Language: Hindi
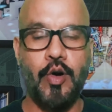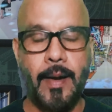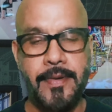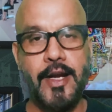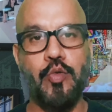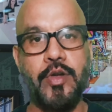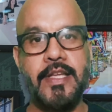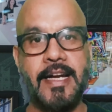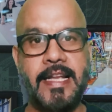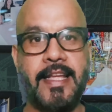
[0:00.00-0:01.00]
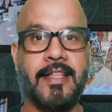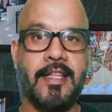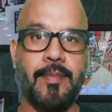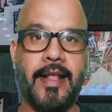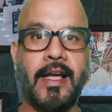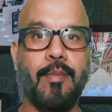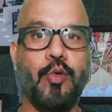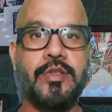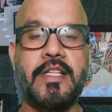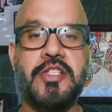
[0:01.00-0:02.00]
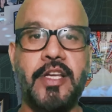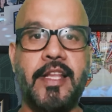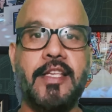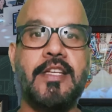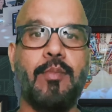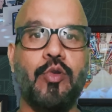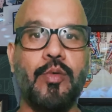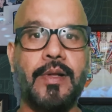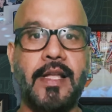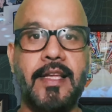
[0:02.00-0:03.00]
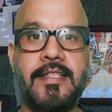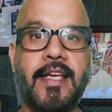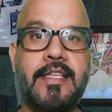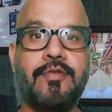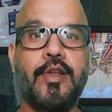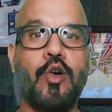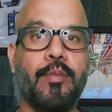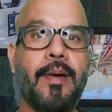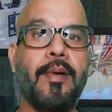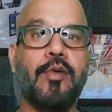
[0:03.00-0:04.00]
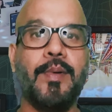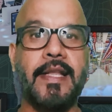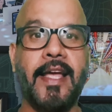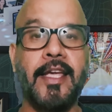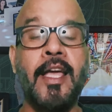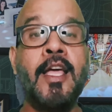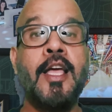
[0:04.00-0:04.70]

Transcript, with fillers: अपडेट हुई है इटली के अंदर मैंने कहा आप लोगों के साथ शेयर कीजिए आप लोगों को बताया जाए इस वीलॉग में हम आपको बताएंगे